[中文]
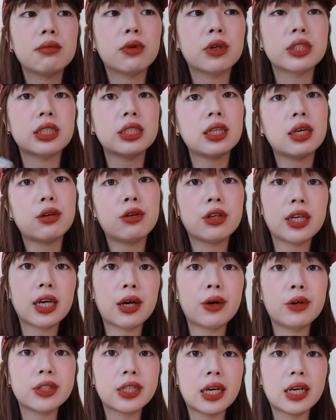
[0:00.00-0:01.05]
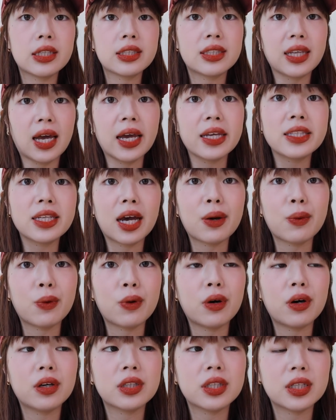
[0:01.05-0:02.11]
我今天应该会再待在
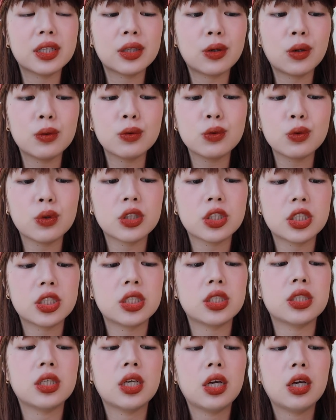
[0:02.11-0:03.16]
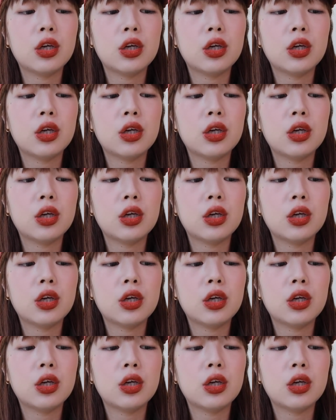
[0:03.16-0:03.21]
我的工作室